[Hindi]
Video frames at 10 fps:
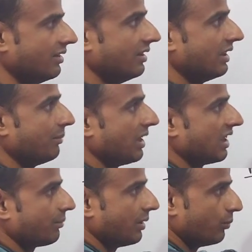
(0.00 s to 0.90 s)
ये
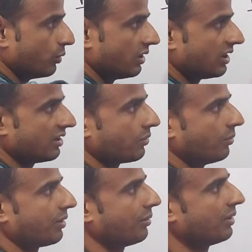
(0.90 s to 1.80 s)
महात्मा बुद्ध किस
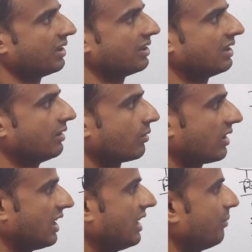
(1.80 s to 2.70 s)
उम्र में बने थे और
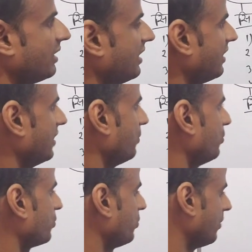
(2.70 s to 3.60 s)
कहाँ बने
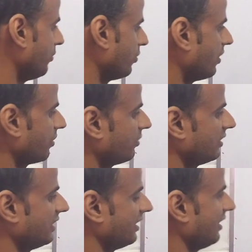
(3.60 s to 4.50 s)
उसको हम लोग और
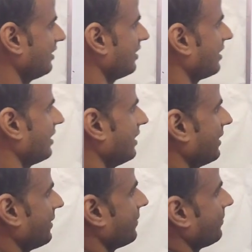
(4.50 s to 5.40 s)
थोड़ा डिटेल ले चलते हैं